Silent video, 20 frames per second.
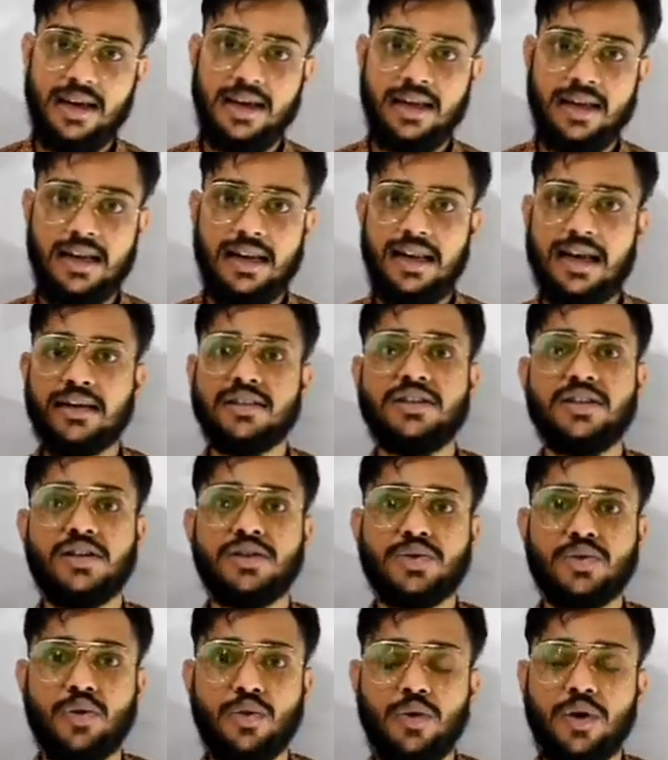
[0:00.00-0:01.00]
इन
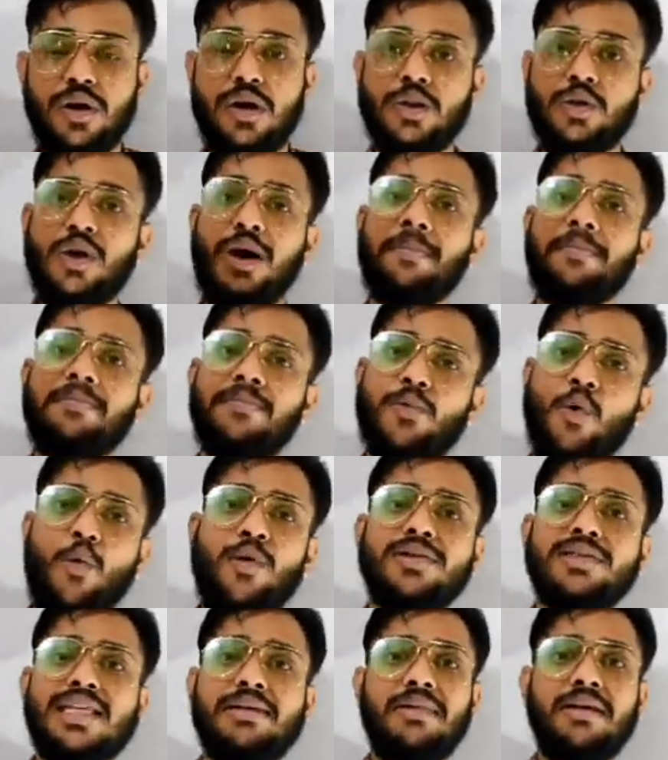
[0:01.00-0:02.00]
लेक्चर्स को तो आप
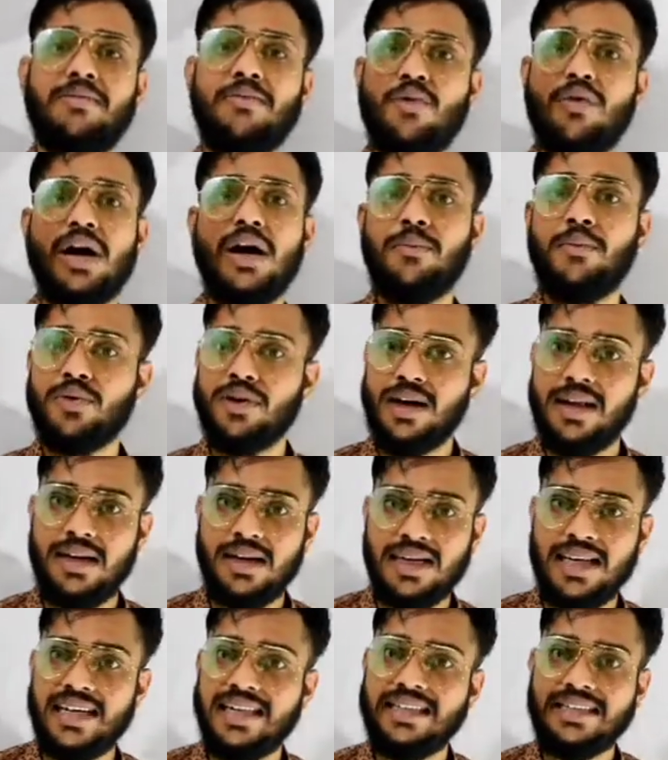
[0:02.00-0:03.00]
कोई सी भी बुक आप उठा
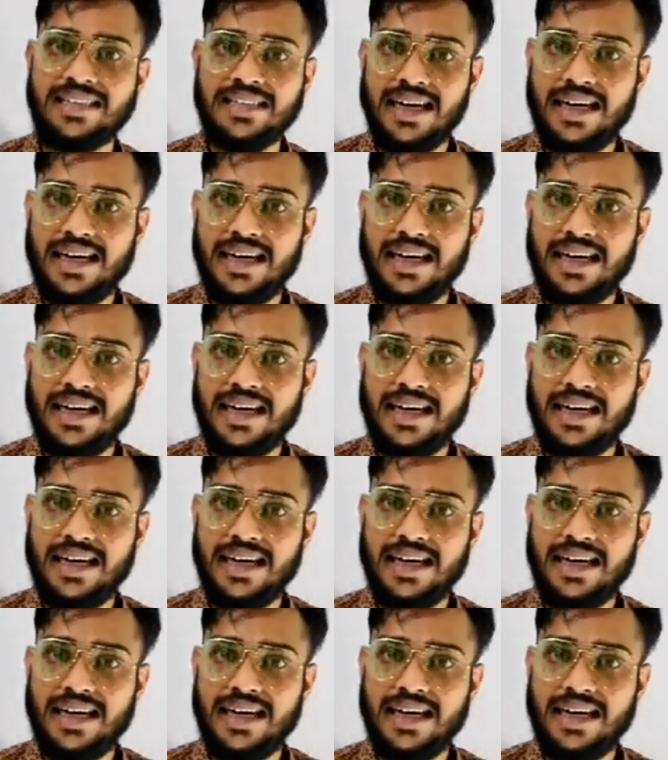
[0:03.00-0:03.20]
लेना एन